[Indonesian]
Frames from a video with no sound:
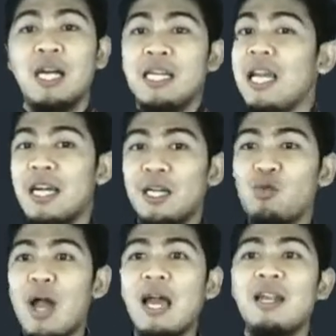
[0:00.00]
Yang
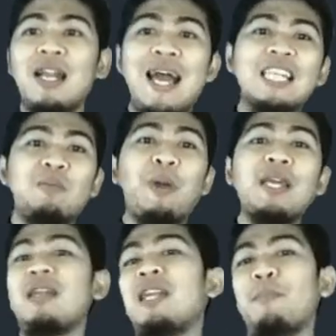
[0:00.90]
kedua adalah
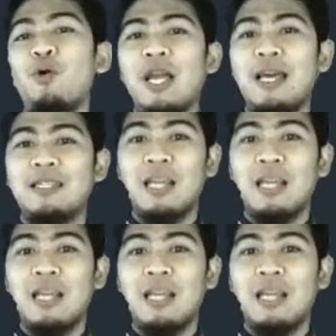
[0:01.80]
aspek yang dilaporkan.